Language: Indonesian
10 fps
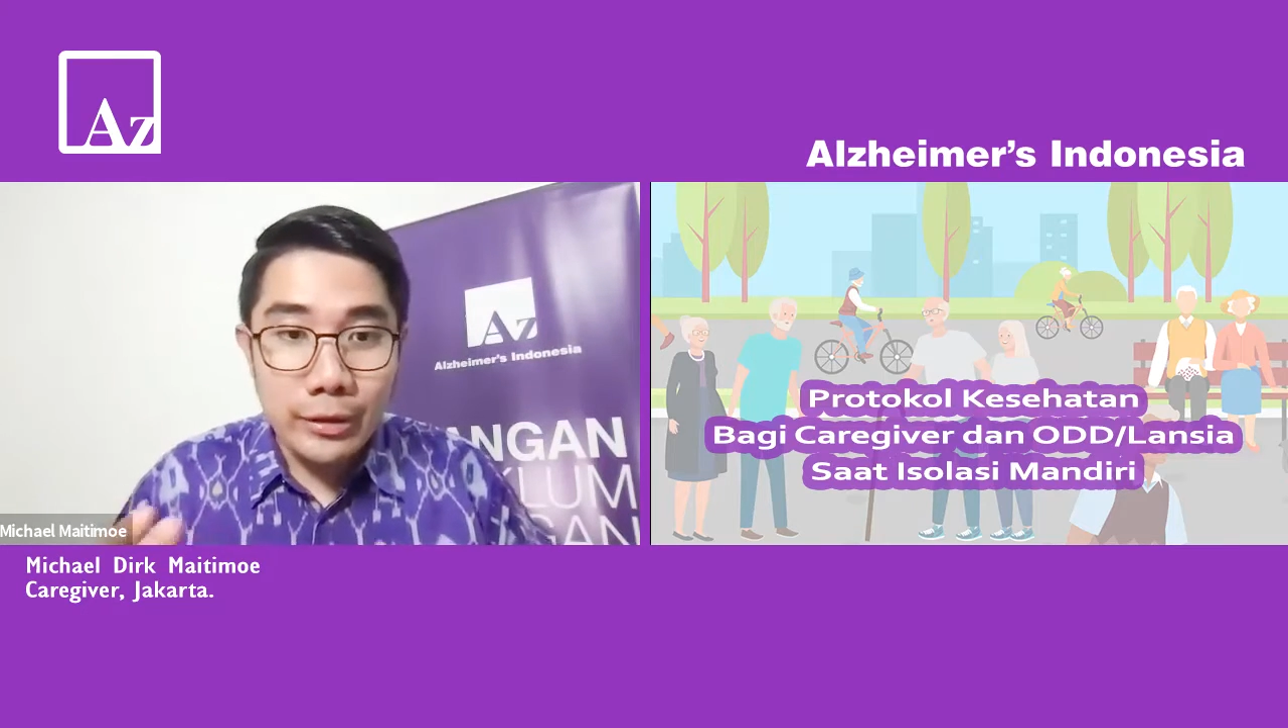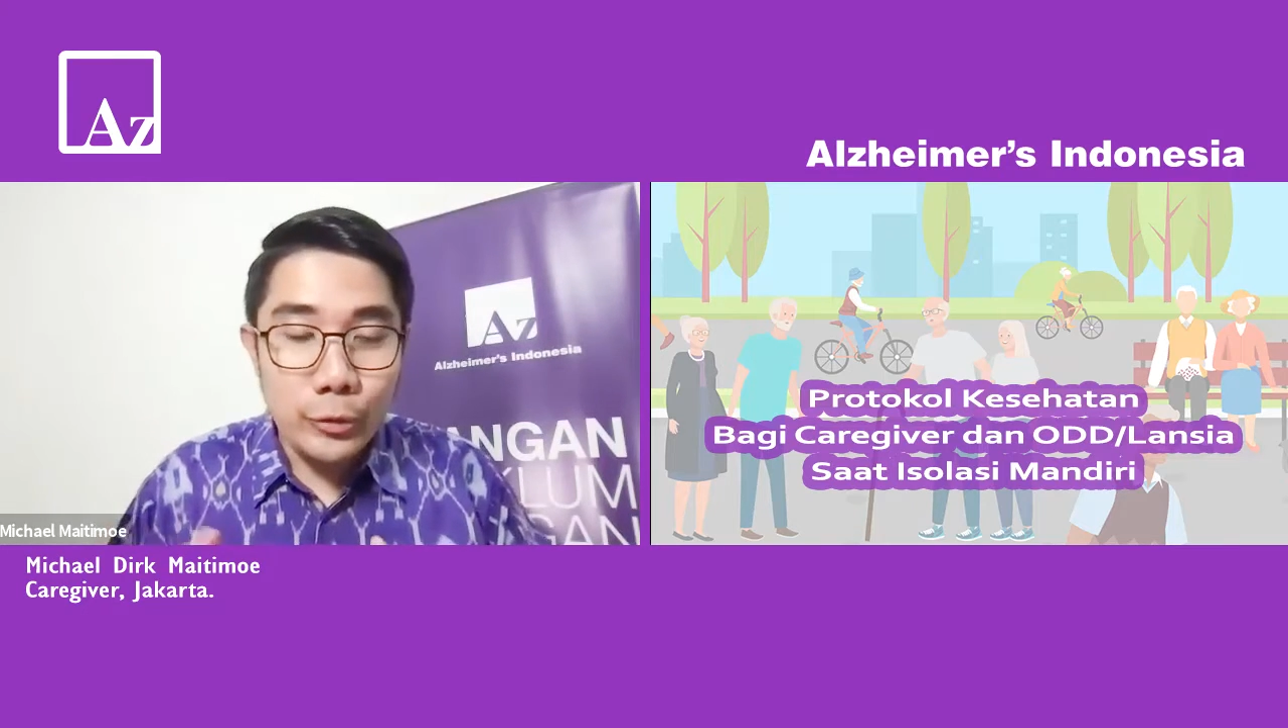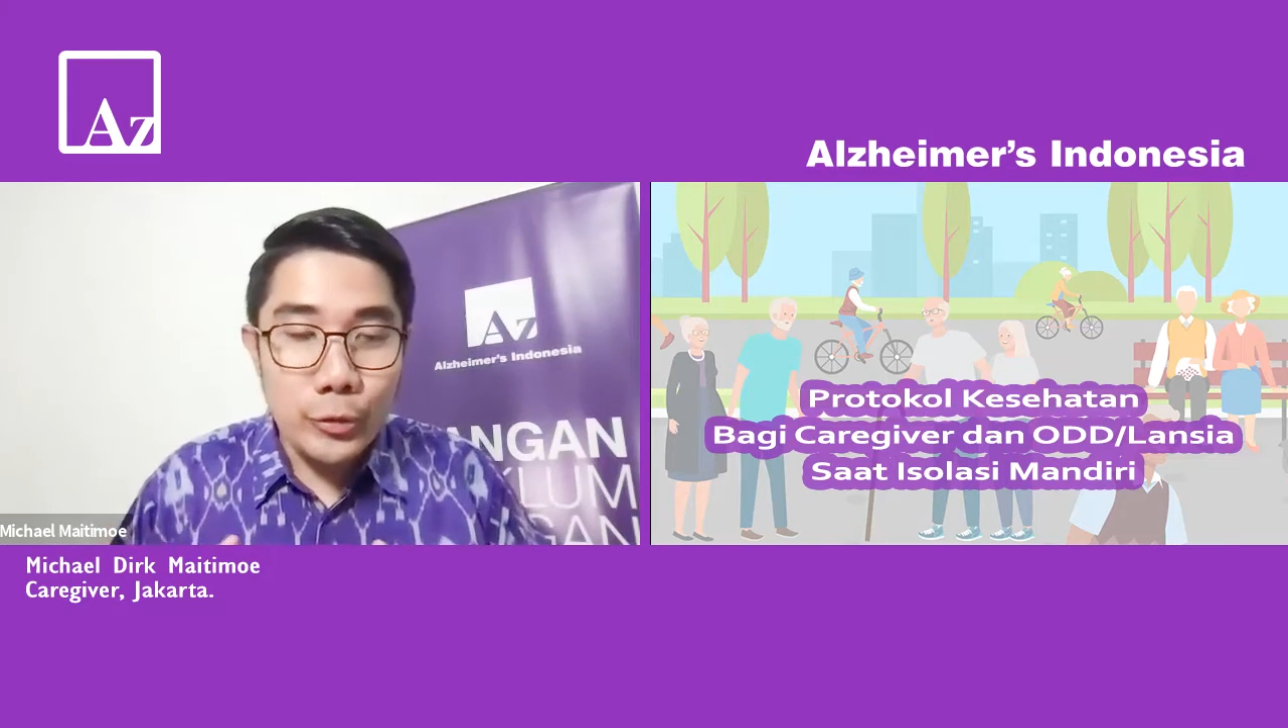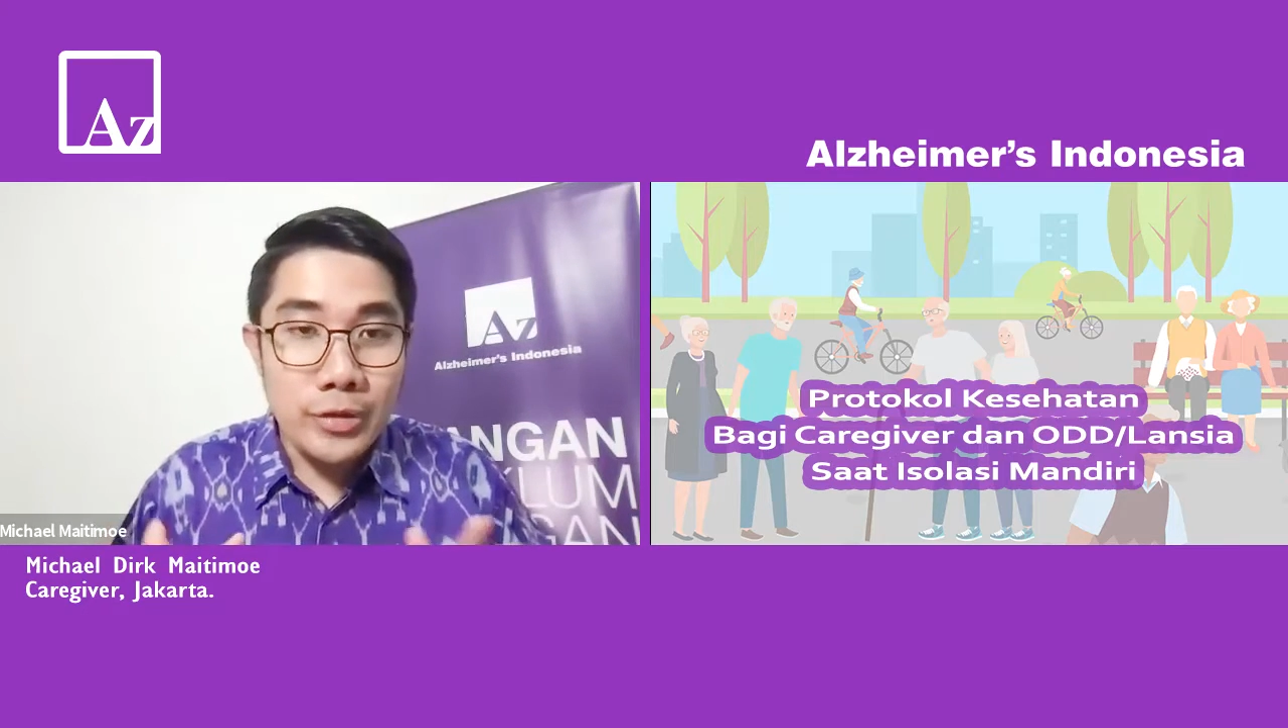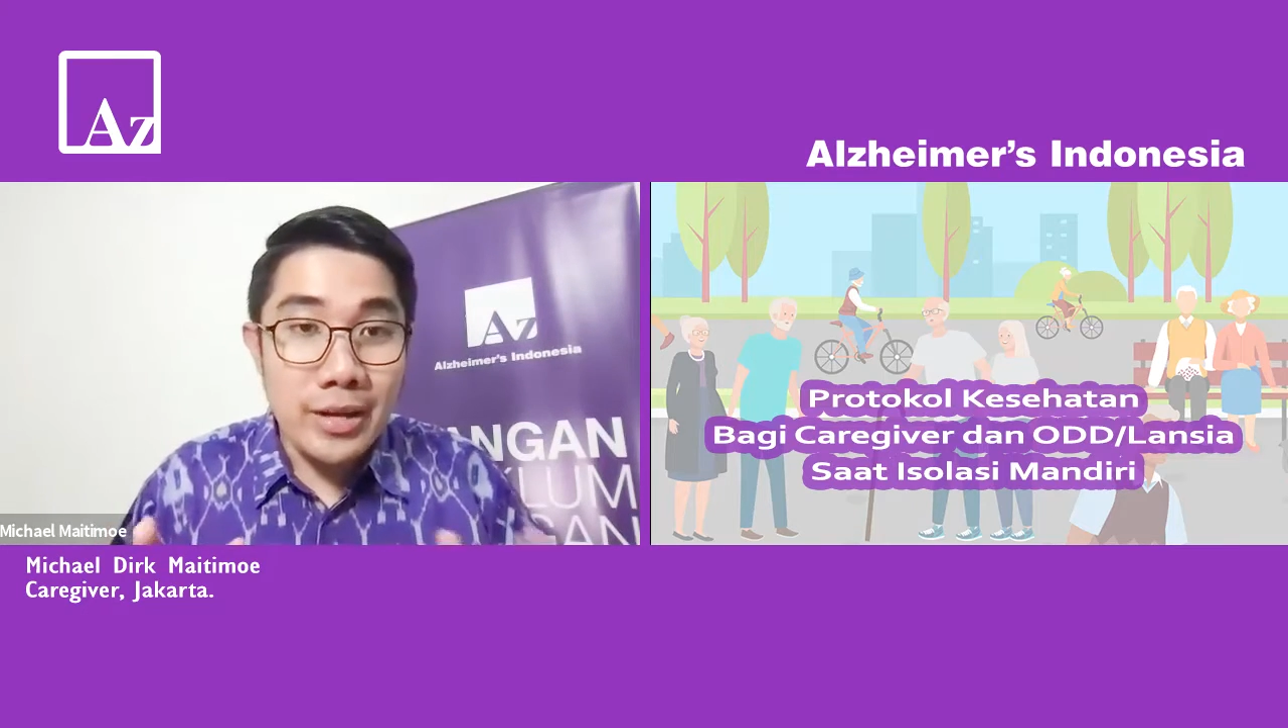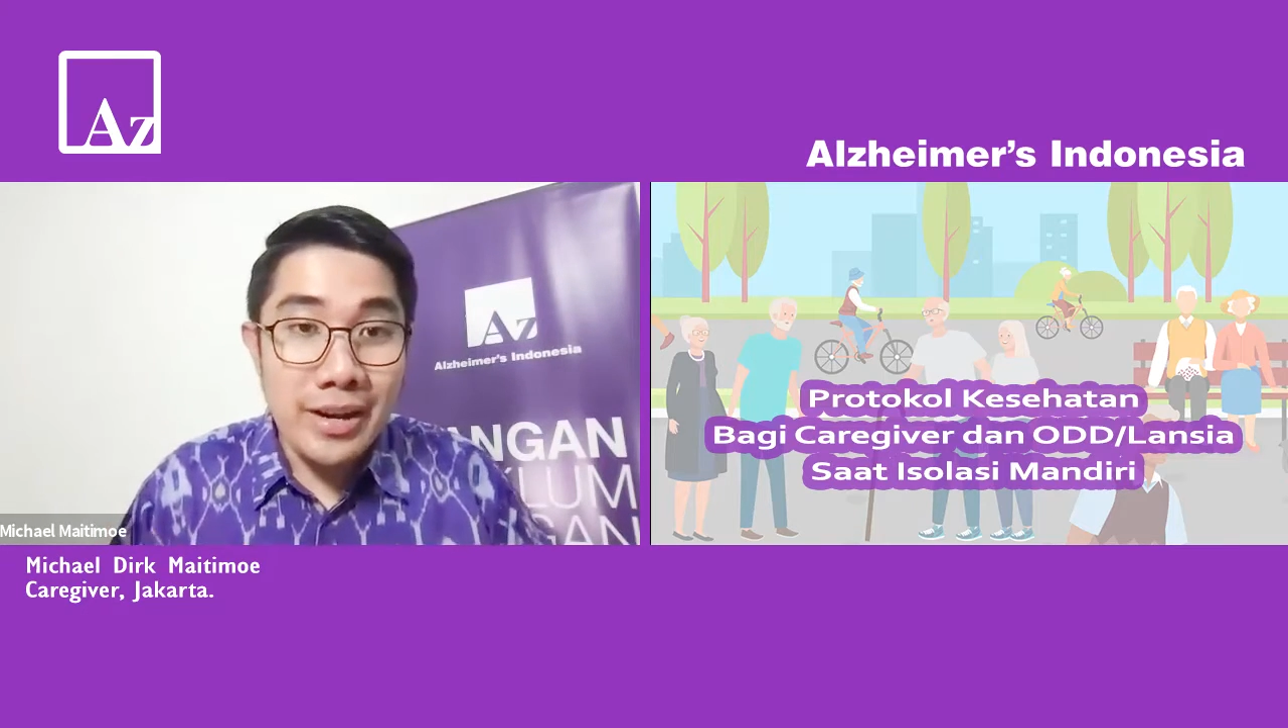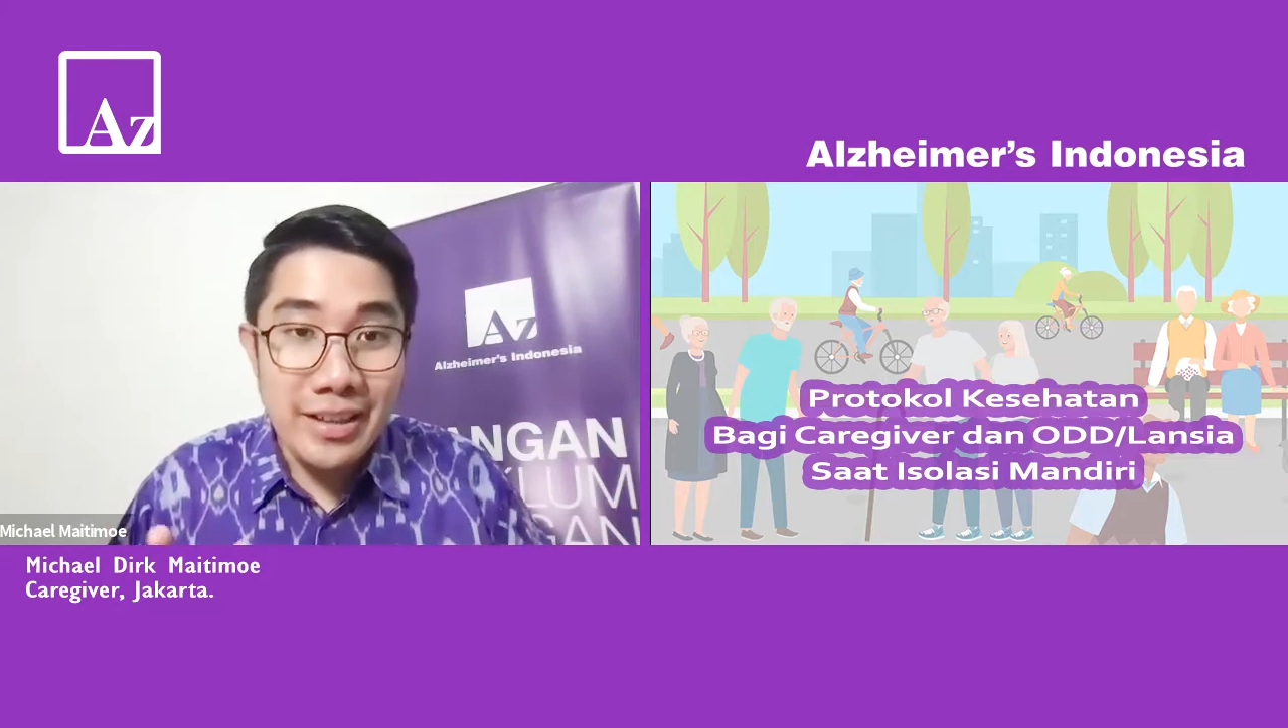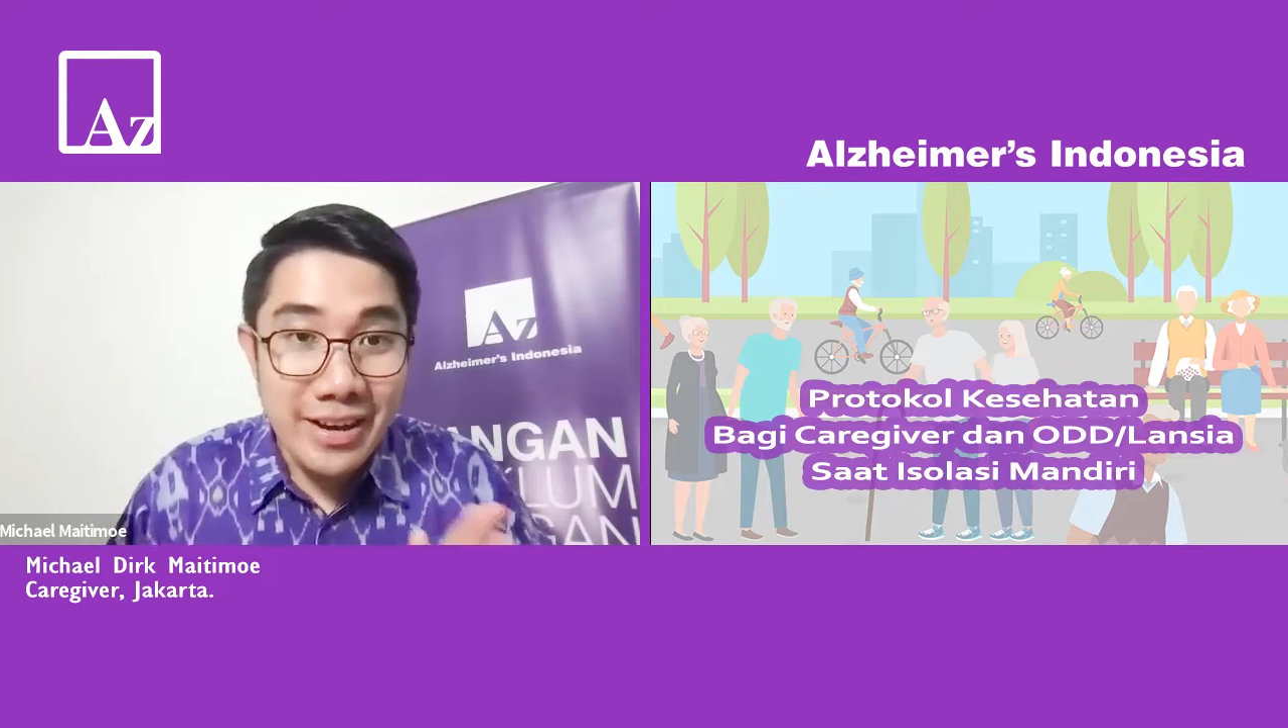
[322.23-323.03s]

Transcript: tentu jaga